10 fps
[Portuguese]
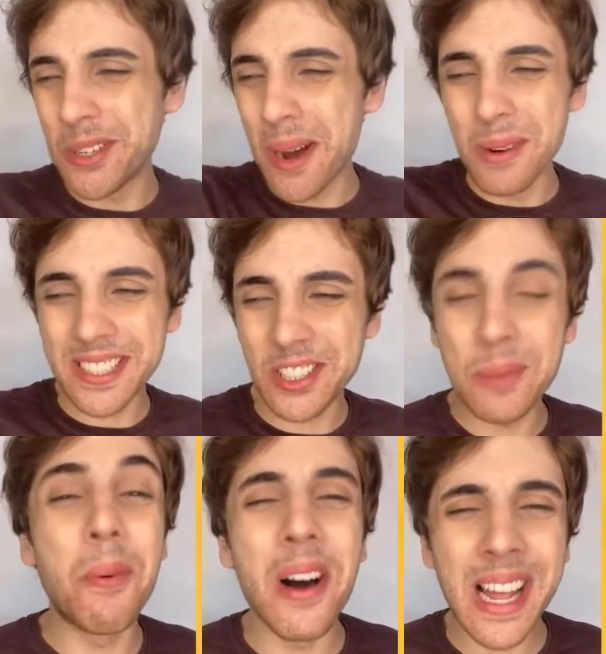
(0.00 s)
tinha uma moça
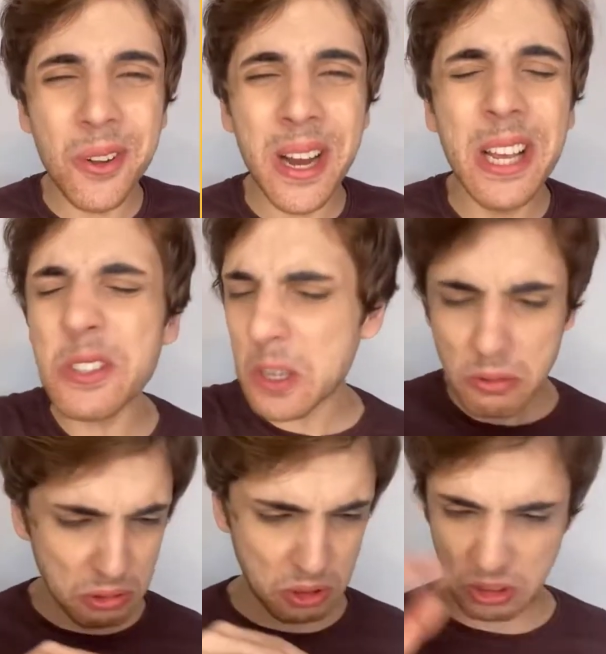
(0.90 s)
de boa lá no rio,
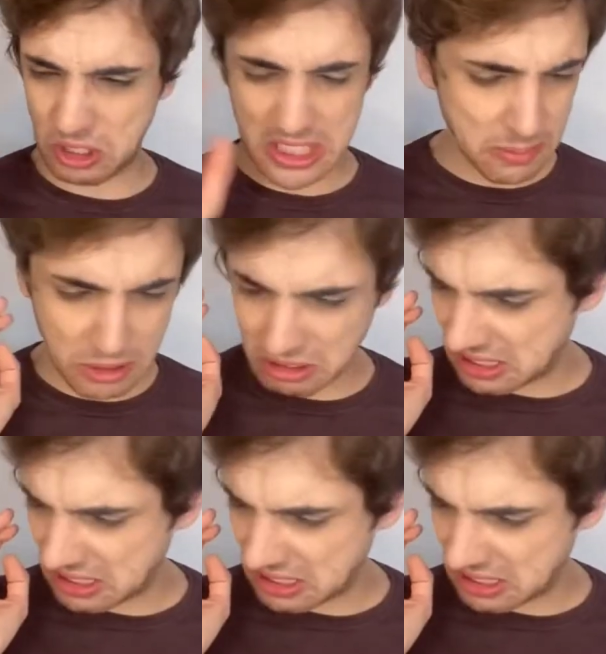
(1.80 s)
são uns cheiro meio